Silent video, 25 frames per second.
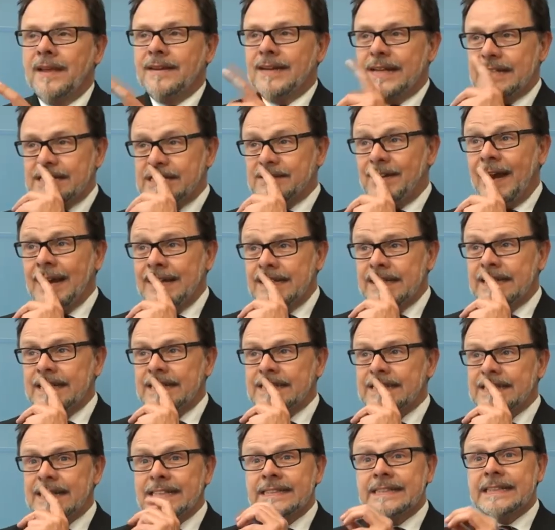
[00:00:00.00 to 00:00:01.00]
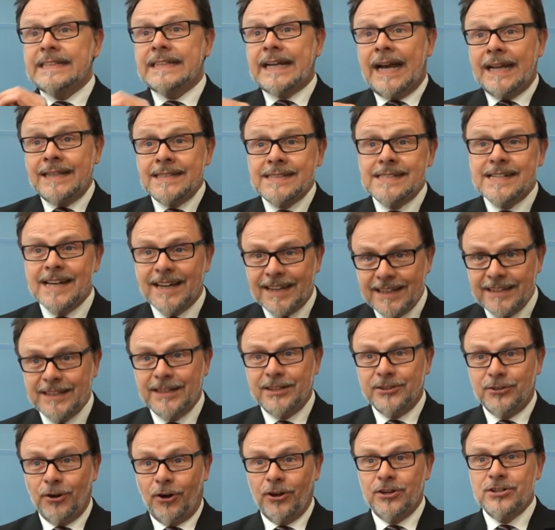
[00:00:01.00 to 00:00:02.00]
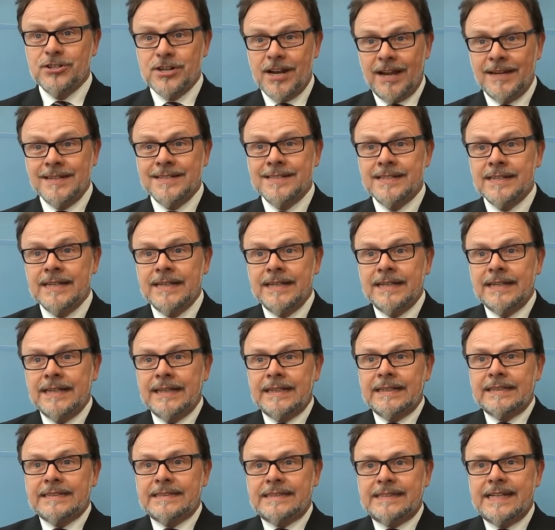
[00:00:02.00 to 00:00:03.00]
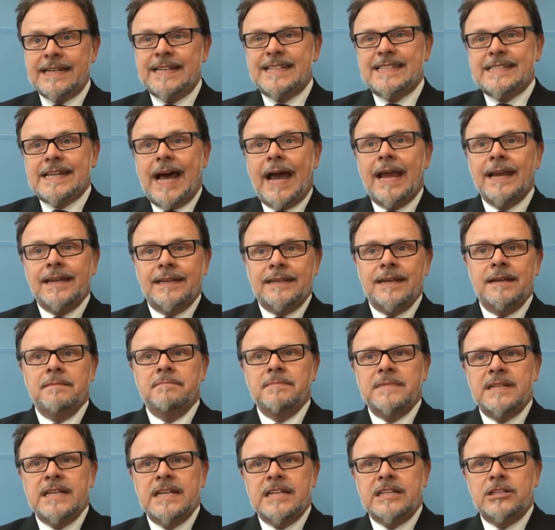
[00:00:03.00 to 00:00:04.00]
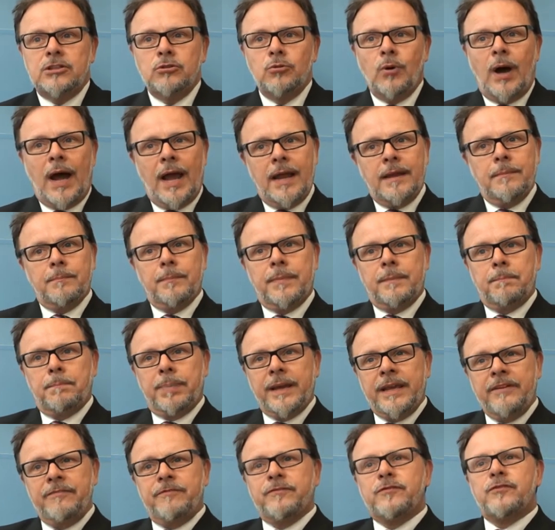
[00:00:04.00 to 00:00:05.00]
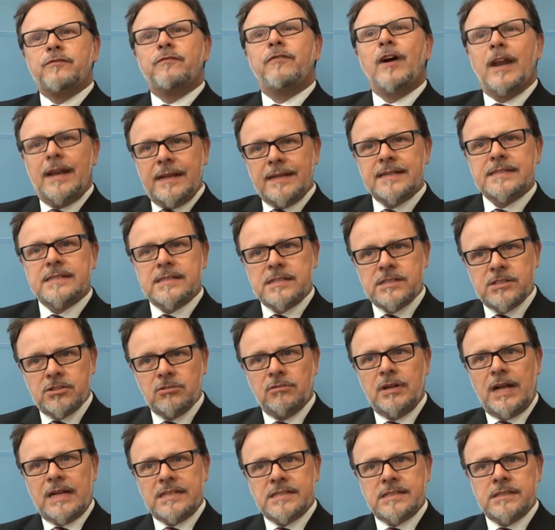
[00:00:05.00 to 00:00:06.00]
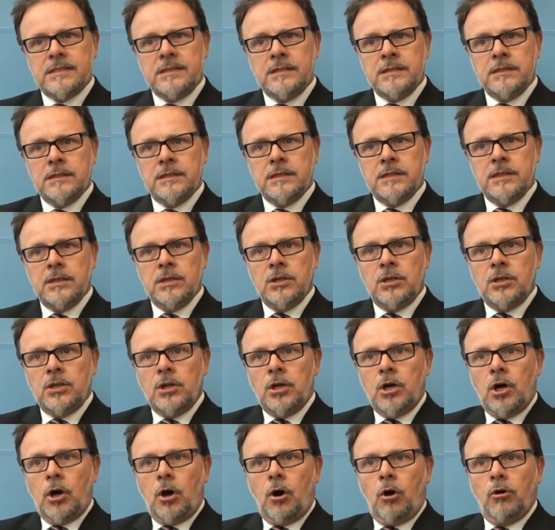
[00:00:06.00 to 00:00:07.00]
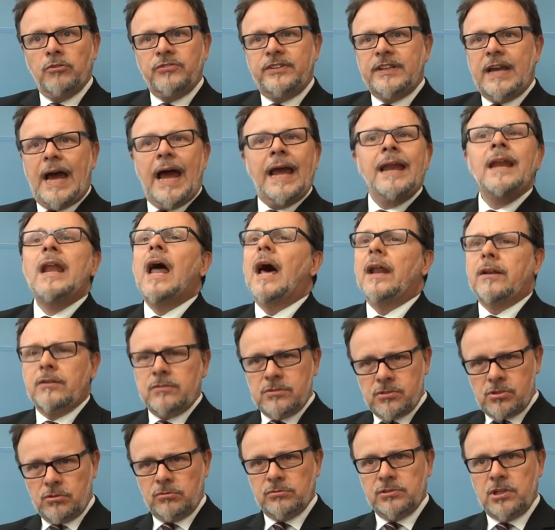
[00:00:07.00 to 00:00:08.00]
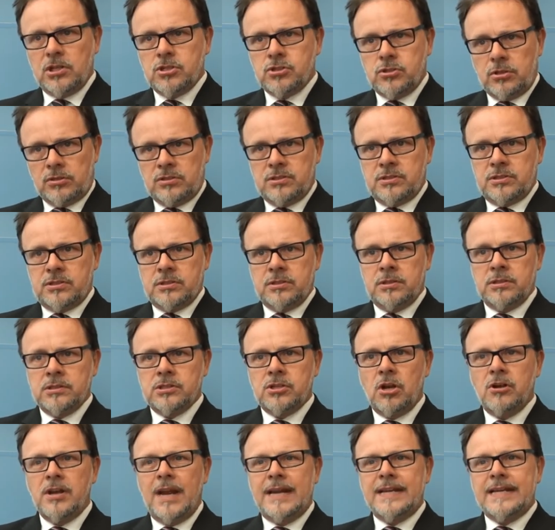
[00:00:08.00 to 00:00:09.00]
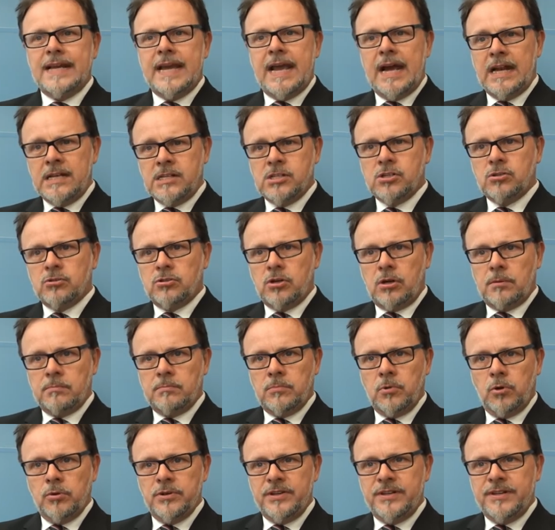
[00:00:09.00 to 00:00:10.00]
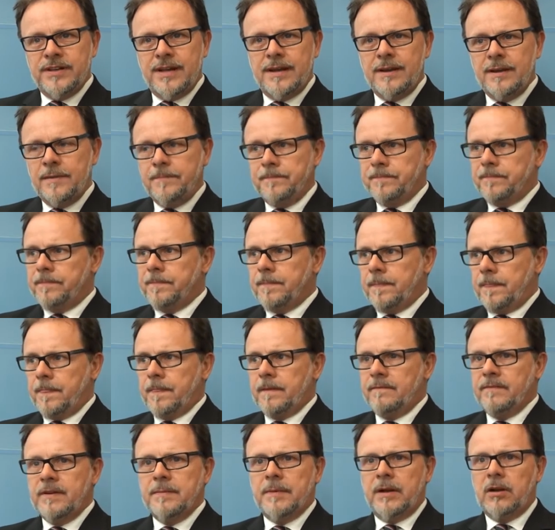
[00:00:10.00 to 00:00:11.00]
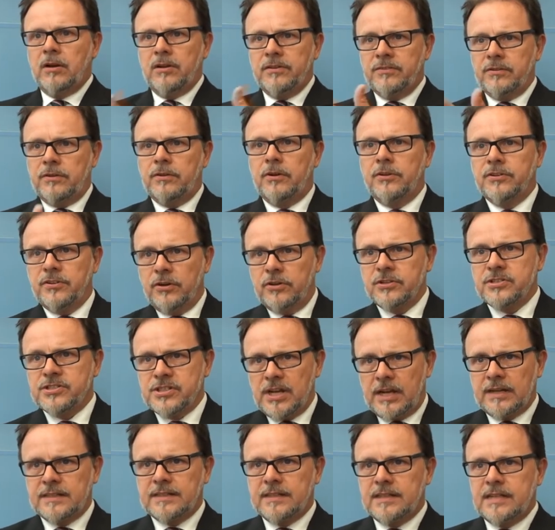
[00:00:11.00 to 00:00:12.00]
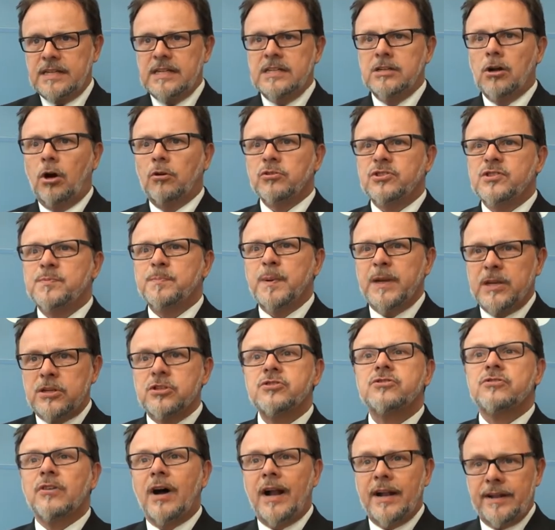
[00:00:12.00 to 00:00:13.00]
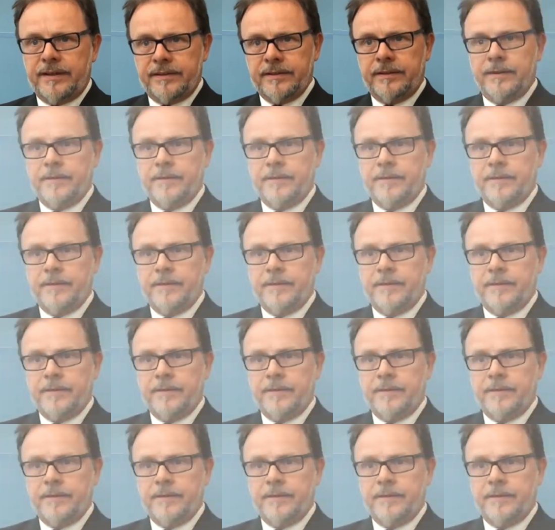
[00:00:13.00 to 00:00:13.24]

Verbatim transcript: Das Zweite ist, dass die Kanzlerin in Deutschland sich Zeit nimmt, nicht nur einen Brief verlesen zu lassen und die Einladung zu unterstützen, sondern hierher zu kommen und eine, wie man heute neudeutsch sagt, Keynote-Speech zu halten.